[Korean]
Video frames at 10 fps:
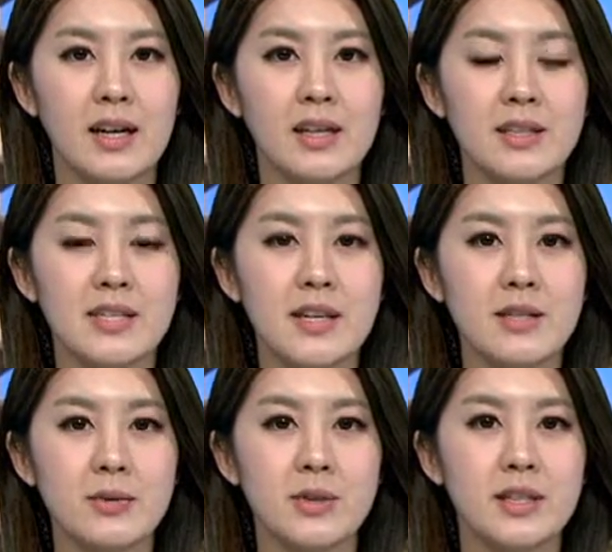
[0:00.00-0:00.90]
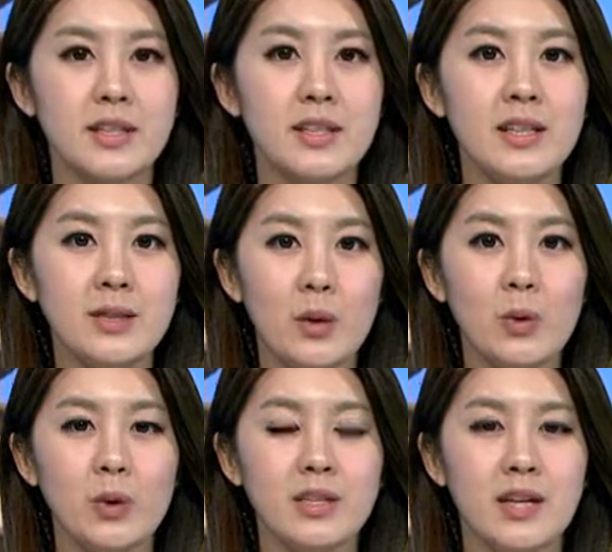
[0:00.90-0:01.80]
자세한 소식은 이석호
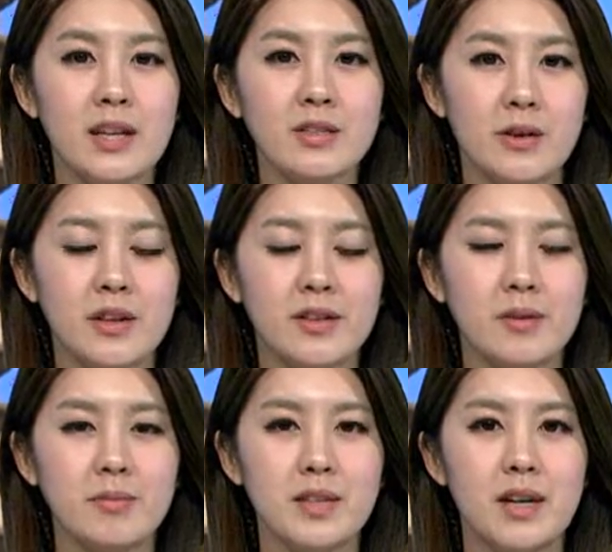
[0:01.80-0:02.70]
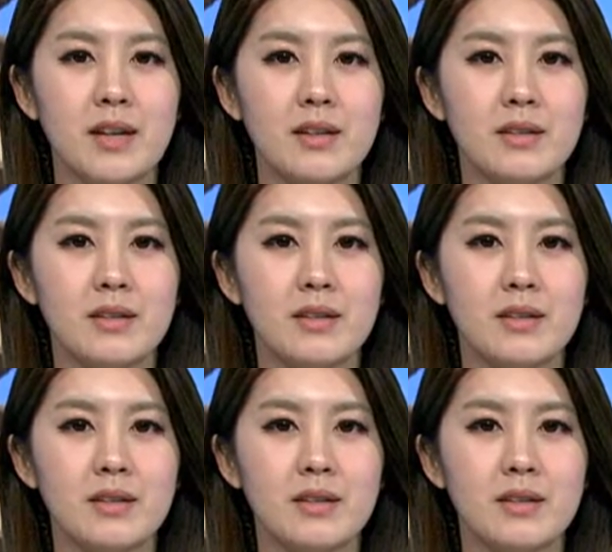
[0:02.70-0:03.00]
기자가 전해드립니다.